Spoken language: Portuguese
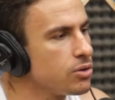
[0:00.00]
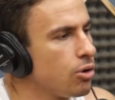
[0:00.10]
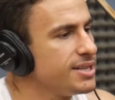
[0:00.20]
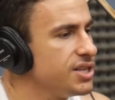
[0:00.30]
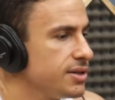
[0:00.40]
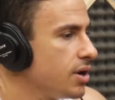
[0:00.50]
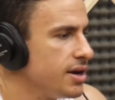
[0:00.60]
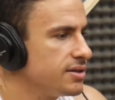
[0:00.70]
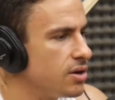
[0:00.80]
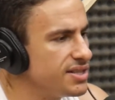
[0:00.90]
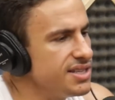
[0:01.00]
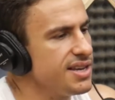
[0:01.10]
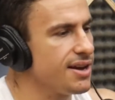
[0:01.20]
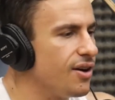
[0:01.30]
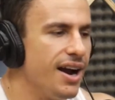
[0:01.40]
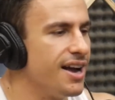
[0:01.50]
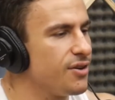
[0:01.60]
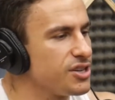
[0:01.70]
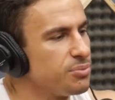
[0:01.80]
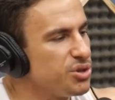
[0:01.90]
Como é esse jeito. Então, assim, eu, ah, cara,
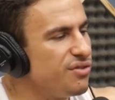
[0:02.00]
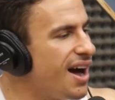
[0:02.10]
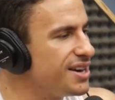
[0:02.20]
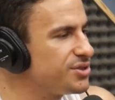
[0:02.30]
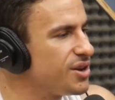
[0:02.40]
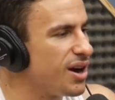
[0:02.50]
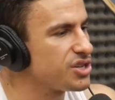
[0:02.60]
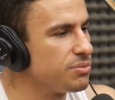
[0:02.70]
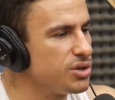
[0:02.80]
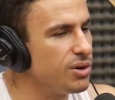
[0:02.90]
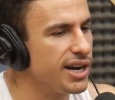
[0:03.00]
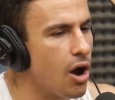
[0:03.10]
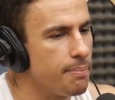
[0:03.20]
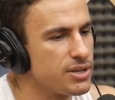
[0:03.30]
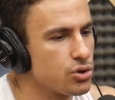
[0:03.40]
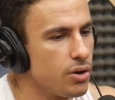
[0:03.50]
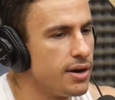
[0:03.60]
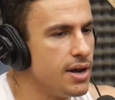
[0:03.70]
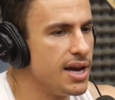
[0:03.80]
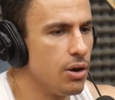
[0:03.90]
eu acho muito válido isso daí. Eu acho muito legal uma
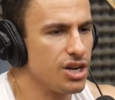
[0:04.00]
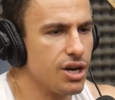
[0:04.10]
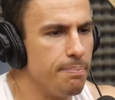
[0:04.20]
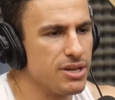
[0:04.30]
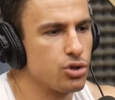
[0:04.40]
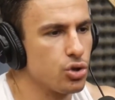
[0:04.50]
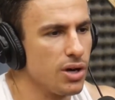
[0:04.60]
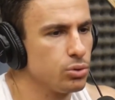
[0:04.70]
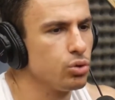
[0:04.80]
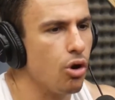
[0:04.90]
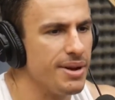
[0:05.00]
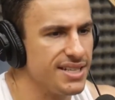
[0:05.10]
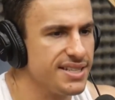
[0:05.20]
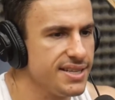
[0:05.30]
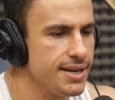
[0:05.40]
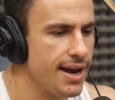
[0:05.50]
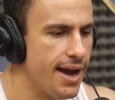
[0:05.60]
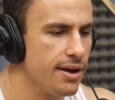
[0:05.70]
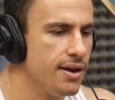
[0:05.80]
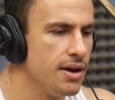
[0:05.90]
pessoa. Eu acho que a pessoa, tudo começa assim,
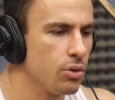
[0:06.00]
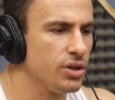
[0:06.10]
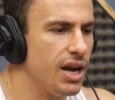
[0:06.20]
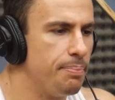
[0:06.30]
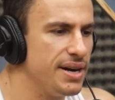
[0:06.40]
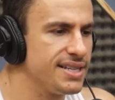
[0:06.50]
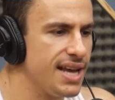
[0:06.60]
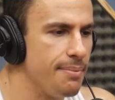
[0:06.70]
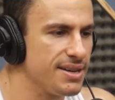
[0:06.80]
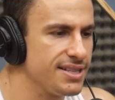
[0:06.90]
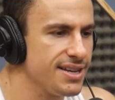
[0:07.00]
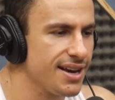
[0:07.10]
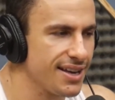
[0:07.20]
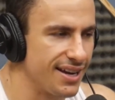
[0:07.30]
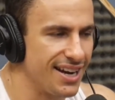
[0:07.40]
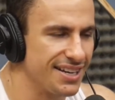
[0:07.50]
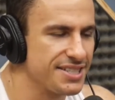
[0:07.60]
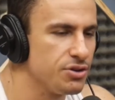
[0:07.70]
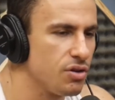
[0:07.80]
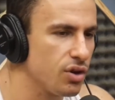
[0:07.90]
né? Quando ela percebe, assim, aquela
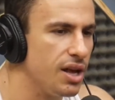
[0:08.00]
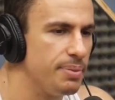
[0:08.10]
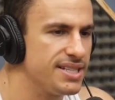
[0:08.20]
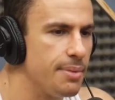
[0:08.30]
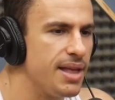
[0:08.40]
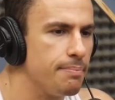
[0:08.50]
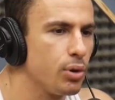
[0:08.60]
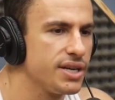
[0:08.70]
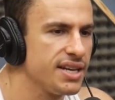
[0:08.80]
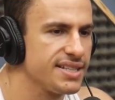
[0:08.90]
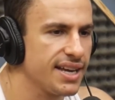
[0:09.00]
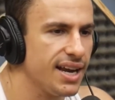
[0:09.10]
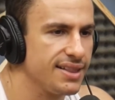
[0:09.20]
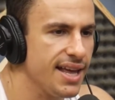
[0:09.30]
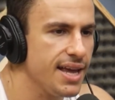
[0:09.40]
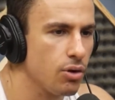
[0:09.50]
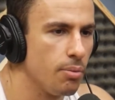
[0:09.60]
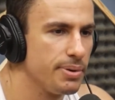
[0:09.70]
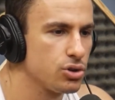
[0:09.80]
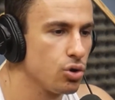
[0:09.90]
questão de novo, quando ela percebe da importância que ela tem
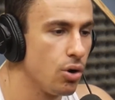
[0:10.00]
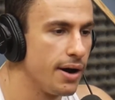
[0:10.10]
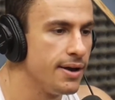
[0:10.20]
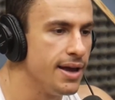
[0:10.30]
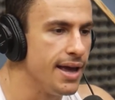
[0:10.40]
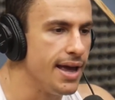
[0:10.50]
como pessoa,